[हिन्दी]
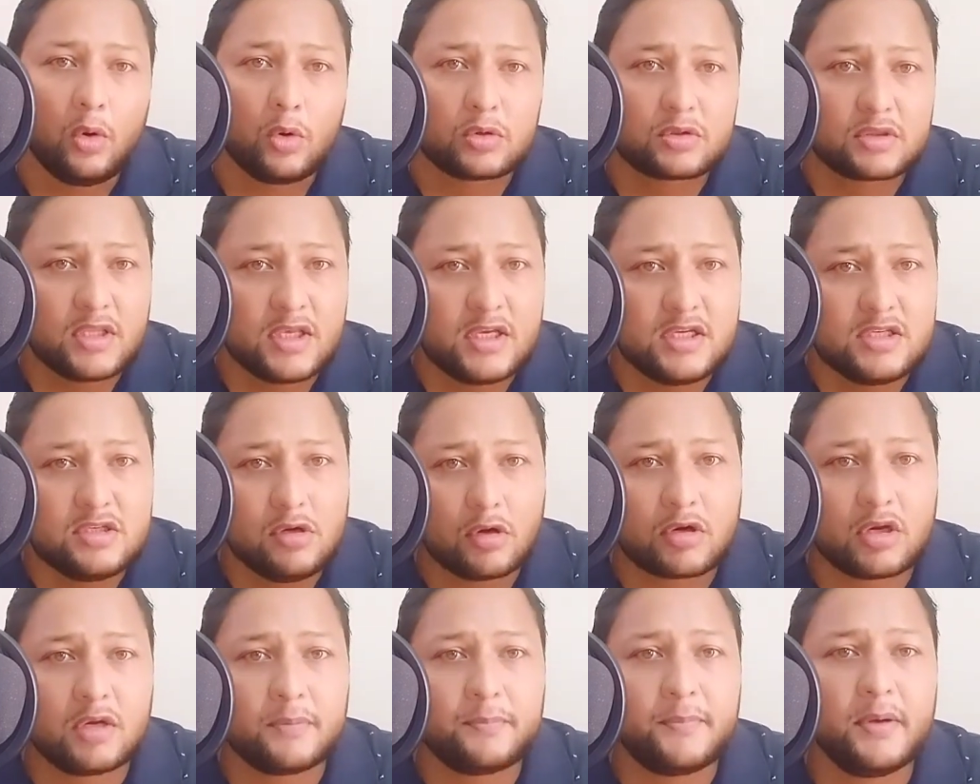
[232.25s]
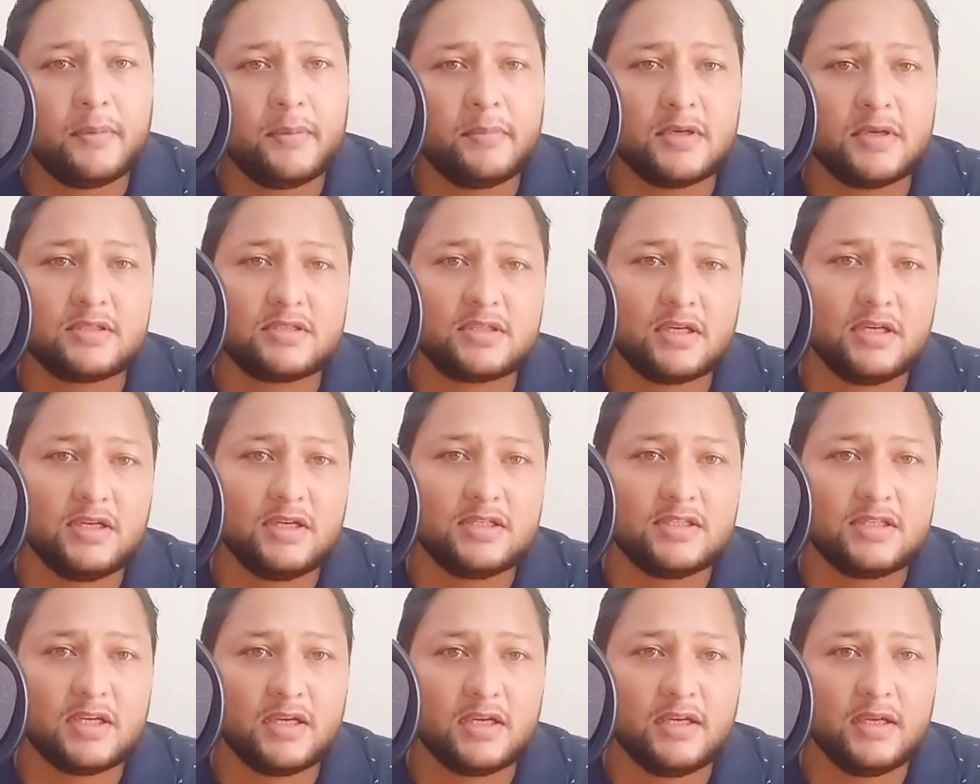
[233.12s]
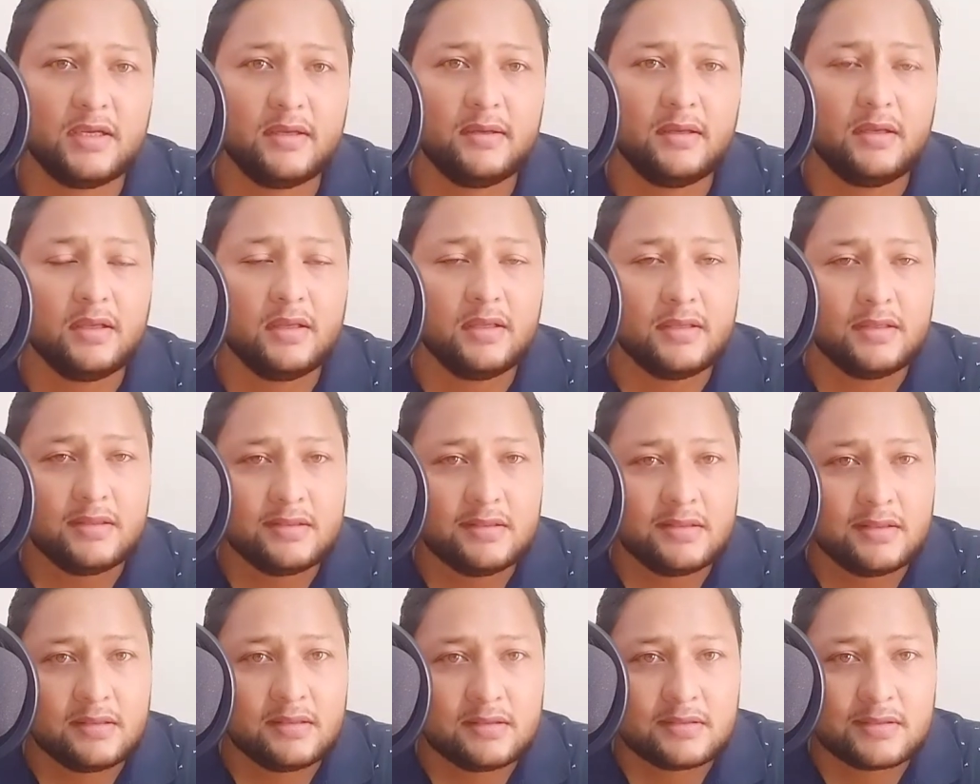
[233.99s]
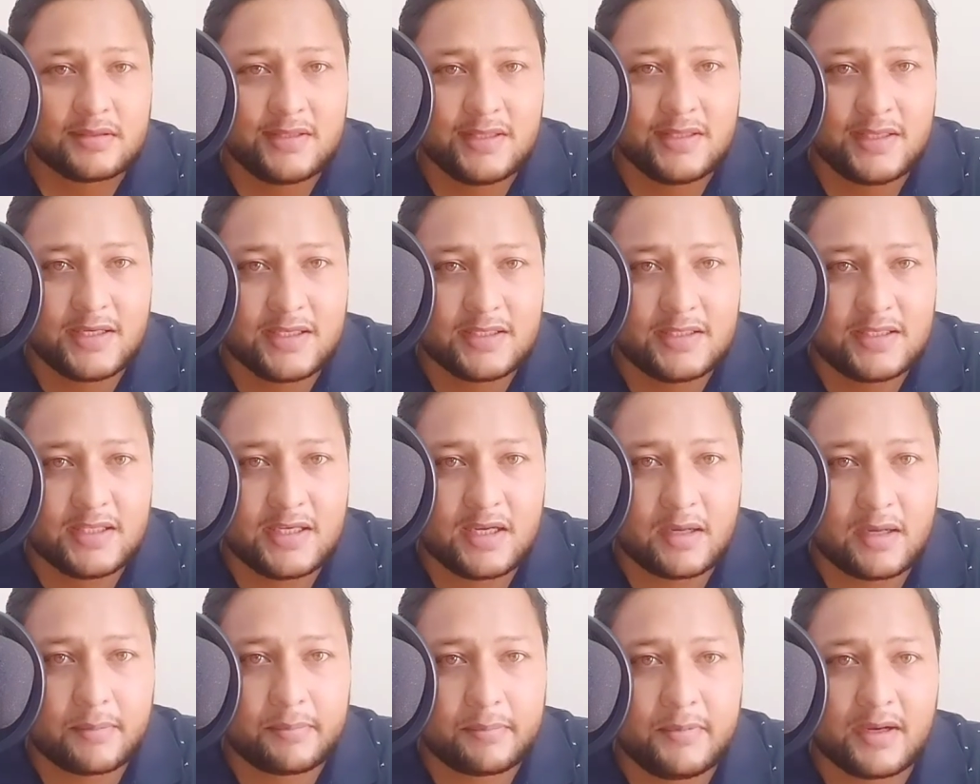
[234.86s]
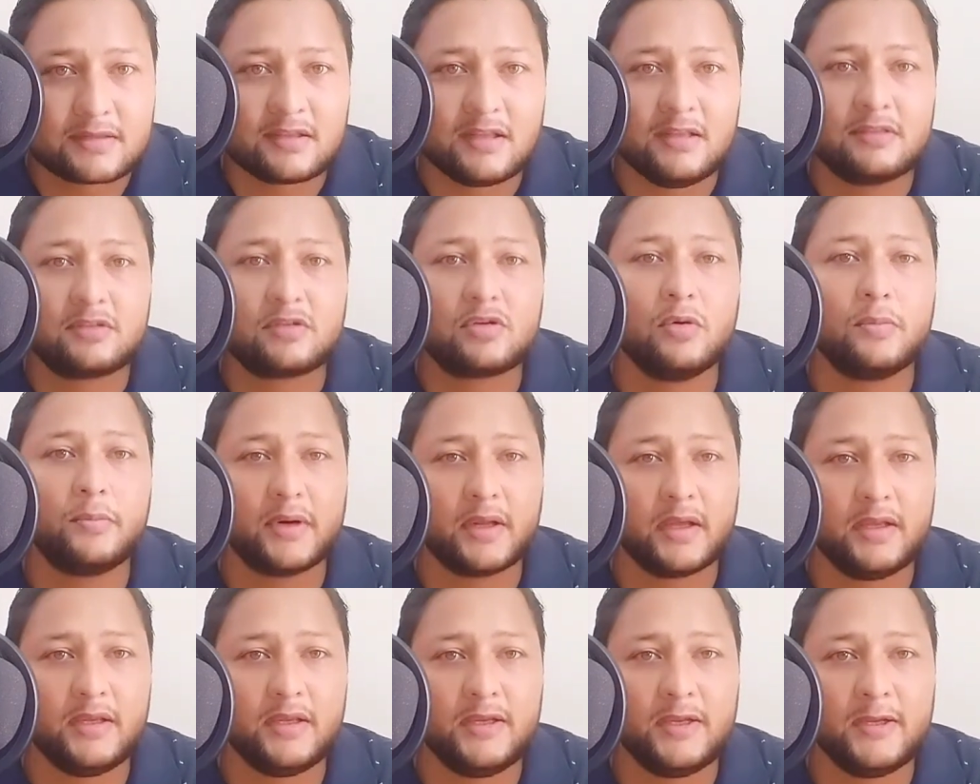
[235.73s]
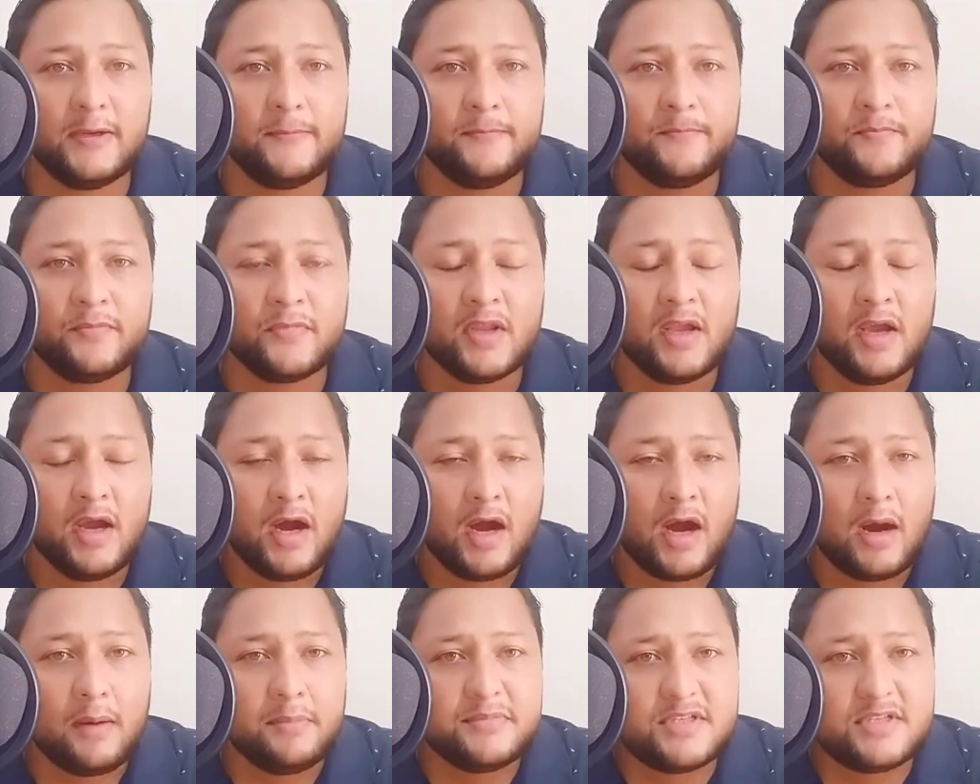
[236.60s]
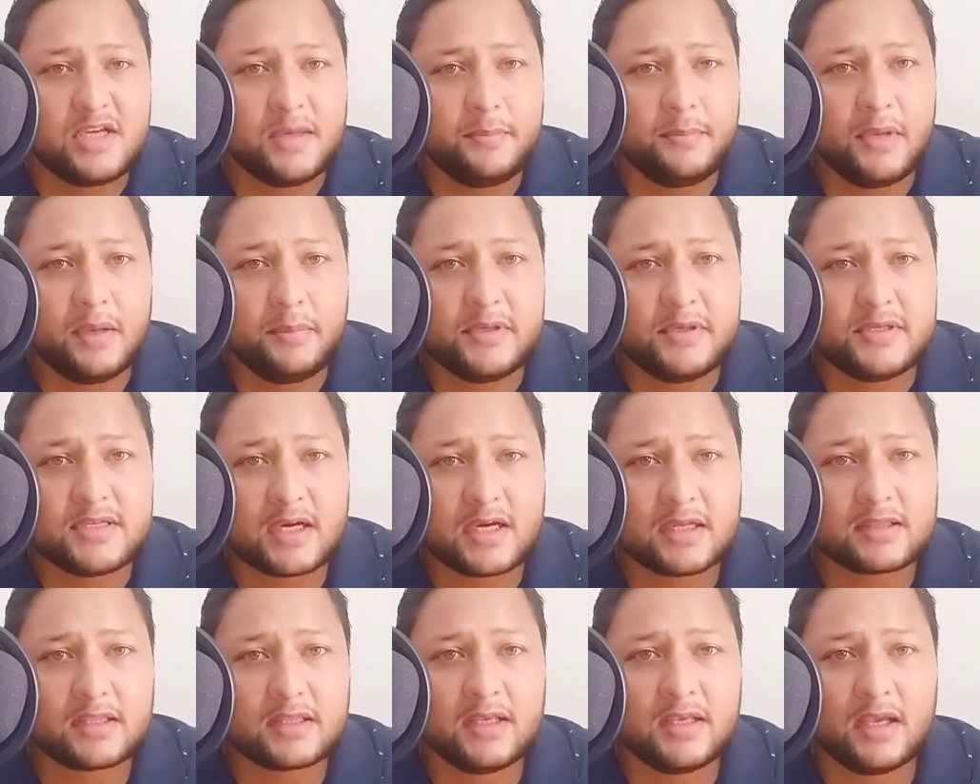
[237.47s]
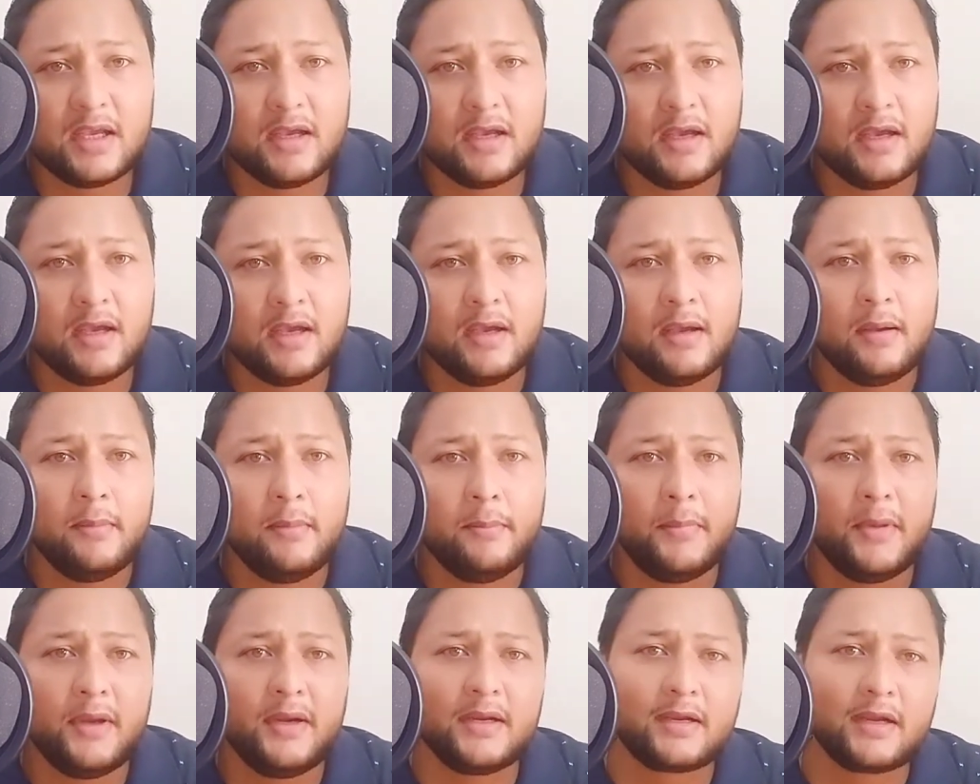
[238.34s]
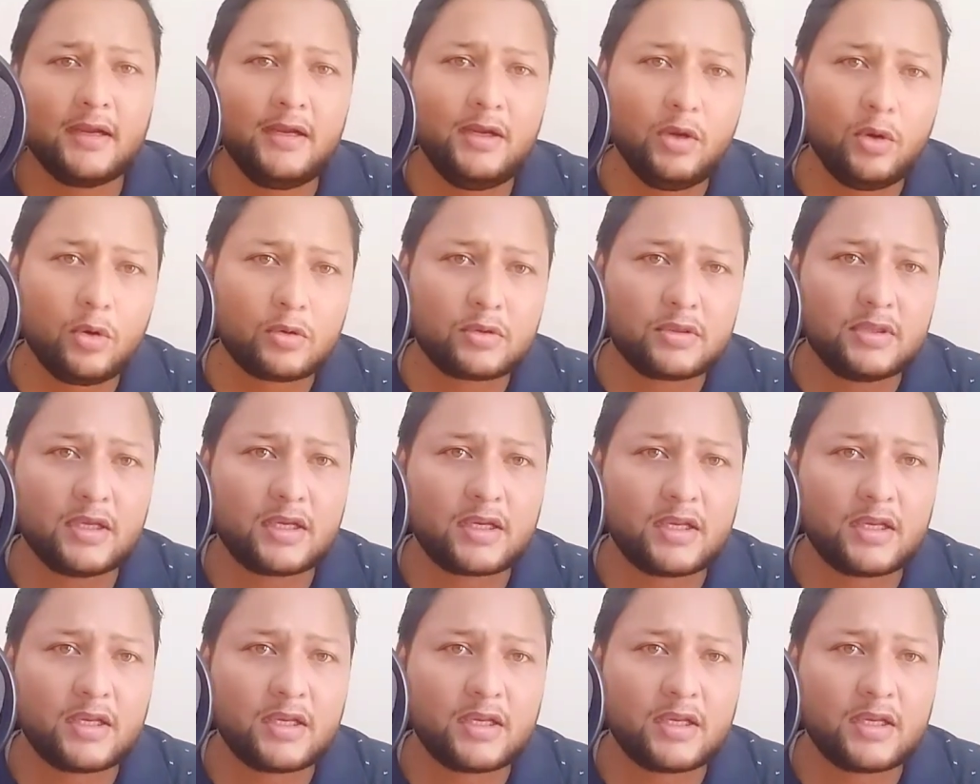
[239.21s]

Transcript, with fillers: उठते ही जॉगिंग पे मत चले जाइए धीरे धीरे अपनी एक्सरसाइज को बढ़ाइए हम जिम में भी जाते हैं मैंने कई लोग